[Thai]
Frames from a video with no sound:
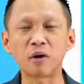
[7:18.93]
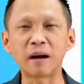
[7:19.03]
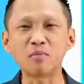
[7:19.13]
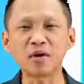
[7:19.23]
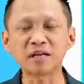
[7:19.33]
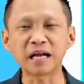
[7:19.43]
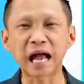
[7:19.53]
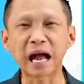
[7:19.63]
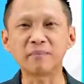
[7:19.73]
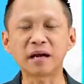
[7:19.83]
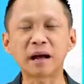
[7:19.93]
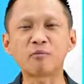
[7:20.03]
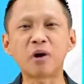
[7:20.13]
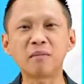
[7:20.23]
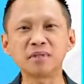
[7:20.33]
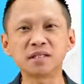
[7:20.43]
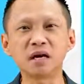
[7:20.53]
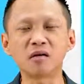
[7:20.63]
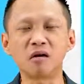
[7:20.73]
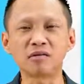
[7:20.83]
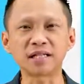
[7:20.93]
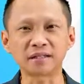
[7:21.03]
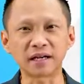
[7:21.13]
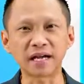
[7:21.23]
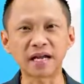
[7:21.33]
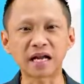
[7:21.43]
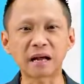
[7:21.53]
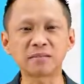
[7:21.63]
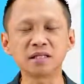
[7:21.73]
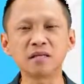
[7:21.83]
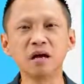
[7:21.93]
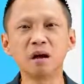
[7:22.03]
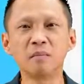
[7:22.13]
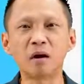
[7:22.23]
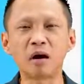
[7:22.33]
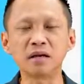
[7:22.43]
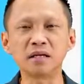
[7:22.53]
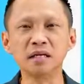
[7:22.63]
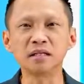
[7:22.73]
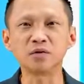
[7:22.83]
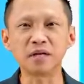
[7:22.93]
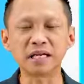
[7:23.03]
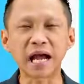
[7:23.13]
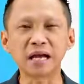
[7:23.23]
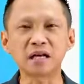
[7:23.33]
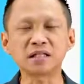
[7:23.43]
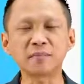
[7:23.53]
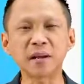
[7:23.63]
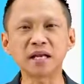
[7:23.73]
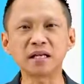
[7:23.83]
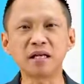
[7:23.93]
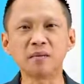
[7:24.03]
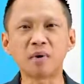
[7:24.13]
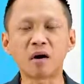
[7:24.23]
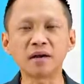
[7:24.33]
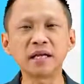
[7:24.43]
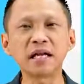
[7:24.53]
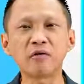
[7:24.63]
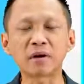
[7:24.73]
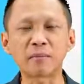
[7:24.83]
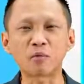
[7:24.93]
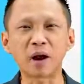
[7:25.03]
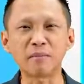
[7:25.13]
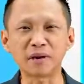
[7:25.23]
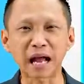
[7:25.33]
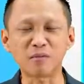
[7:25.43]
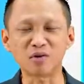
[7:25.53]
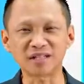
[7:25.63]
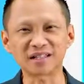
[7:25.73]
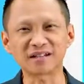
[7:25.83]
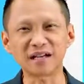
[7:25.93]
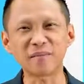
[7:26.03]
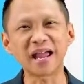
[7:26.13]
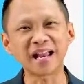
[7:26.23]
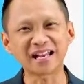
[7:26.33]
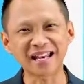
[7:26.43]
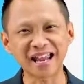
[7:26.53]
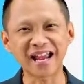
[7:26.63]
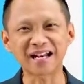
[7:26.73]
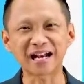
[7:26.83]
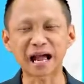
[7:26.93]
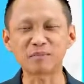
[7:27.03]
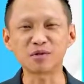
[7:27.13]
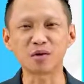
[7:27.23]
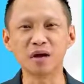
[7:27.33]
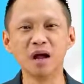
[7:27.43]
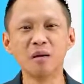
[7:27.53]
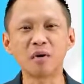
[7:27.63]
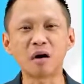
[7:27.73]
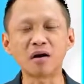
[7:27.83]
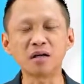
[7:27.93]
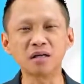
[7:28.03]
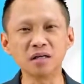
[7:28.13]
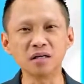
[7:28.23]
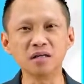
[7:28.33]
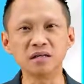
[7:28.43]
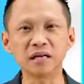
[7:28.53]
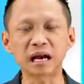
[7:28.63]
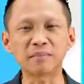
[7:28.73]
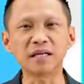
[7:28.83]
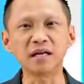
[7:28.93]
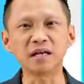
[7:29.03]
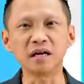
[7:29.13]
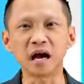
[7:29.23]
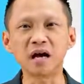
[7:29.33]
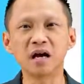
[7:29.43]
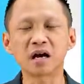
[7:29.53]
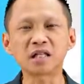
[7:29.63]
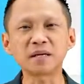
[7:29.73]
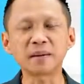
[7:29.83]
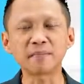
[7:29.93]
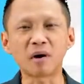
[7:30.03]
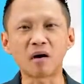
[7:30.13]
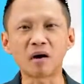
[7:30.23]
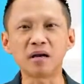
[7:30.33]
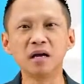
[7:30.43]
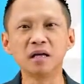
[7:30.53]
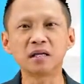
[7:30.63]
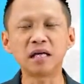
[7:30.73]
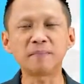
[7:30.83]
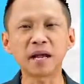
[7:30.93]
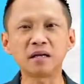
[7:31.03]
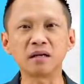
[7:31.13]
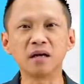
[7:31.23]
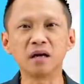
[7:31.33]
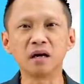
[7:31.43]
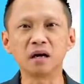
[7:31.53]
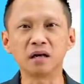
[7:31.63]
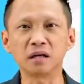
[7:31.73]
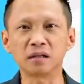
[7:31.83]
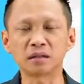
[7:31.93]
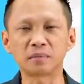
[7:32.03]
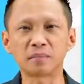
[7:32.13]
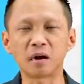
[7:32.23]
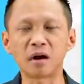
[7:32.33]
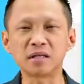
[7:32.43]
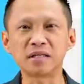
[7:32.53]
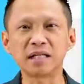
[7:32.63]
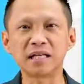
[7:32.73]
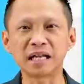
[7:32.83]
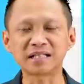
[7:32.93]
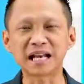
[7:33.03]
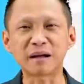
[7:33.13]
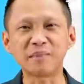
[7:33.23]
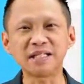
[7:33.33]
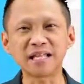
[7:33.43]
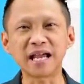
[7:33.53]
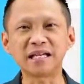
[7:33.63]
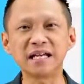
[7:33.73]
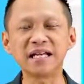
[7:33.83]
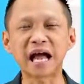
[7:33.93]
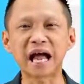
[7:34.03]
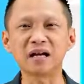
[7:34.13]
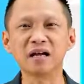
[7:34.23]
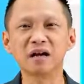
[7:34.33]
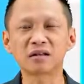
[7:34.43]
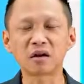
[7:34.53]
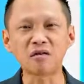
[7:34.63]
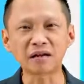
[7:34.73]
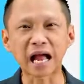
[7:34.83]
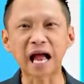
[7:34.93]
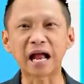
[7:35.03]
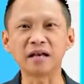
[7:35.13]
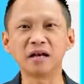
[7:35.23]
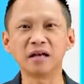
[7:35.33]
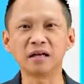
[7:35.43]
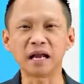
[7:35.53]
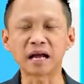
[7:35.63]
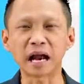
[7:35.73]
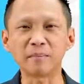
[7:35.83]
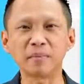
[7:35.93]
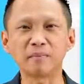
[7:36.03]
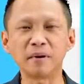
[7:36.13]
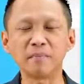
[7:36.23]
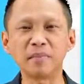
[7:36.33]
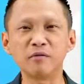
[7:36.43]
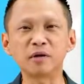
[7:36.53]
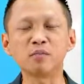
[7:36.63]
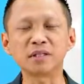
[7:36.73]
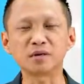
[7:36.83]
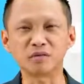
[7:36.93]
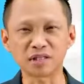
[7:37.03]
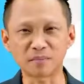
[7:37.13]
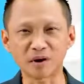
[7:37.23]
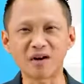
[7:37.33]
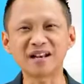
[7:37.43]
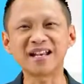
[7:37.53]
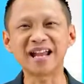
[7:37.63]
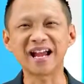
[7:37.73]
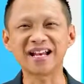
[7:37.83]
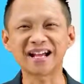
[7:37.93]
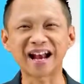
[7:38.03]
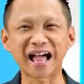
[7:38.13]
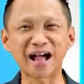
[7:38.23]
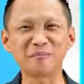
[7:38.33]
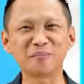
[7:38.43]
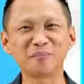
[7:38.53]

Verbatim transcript: ความงดงามนะครับความเชื่อของสตรีนะครับซึ่งพรส่วนใหญ่ก็จะเป็นพรที่เกี่ยวกับความงามของสตรีเพศนั่นเองนะครับส่วนพรอื่นๆนะครับที่เหลือก็จะเป็นพรที่เป็นพรลักษณะพิเศษที่นางต้องการนะครับมีวัตถุประสงค์เฉพาะนั่นเองนะครับ